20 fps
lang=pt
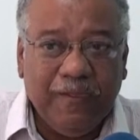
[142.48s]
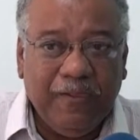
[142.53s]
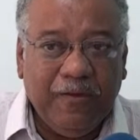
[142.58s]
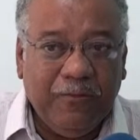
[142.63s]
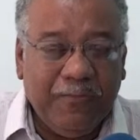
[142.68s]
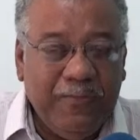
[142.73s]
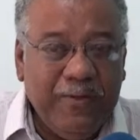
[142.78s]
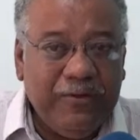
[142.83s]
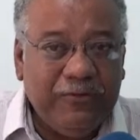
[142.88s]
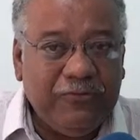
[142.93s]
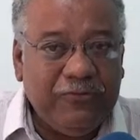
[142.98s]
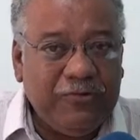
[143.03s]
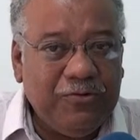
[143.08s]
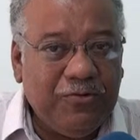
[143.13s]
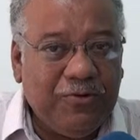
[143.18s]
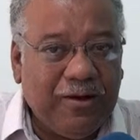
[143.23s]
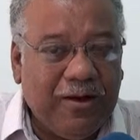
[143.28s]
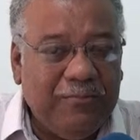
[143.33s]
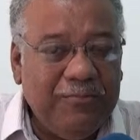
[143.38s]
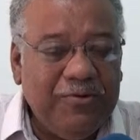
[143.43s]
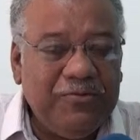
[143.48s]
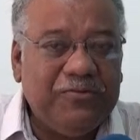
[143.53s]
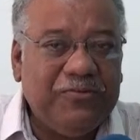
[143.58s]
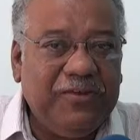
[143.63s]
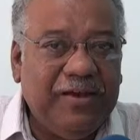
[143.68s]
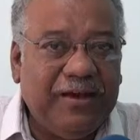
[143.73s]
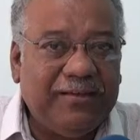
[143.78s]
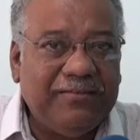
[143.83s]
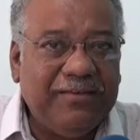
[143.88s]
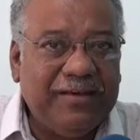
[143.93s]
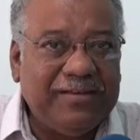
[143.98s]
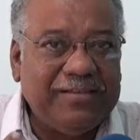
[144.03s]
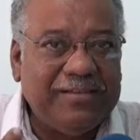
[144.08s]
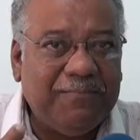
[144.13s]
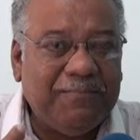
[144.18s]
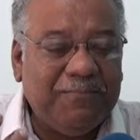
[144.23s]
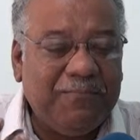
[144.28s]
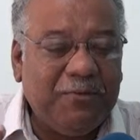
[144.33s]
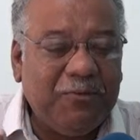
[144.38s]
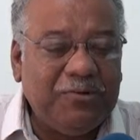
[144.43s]
eu penso que o caminho certo é
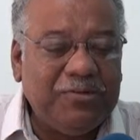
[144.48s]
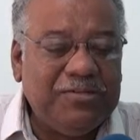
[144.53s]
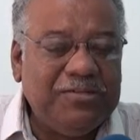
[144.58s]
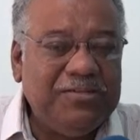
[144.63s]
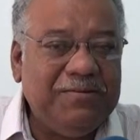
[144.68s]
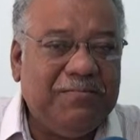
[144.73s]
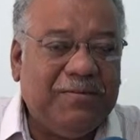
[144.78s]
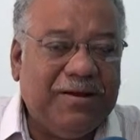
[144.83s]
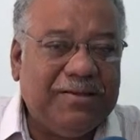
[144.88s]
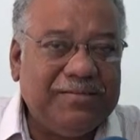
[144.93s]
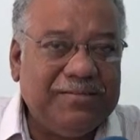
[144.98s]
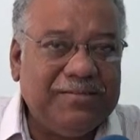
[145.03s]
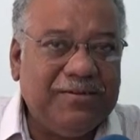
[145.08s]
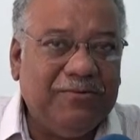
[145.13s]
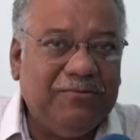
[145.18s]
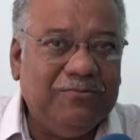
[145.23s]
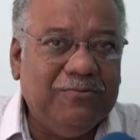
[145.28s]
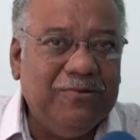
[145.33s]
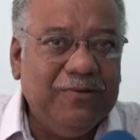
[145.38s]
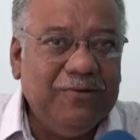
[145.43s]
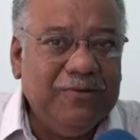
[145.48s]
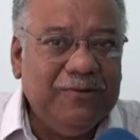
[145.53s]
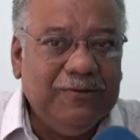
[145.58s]
essa aproximação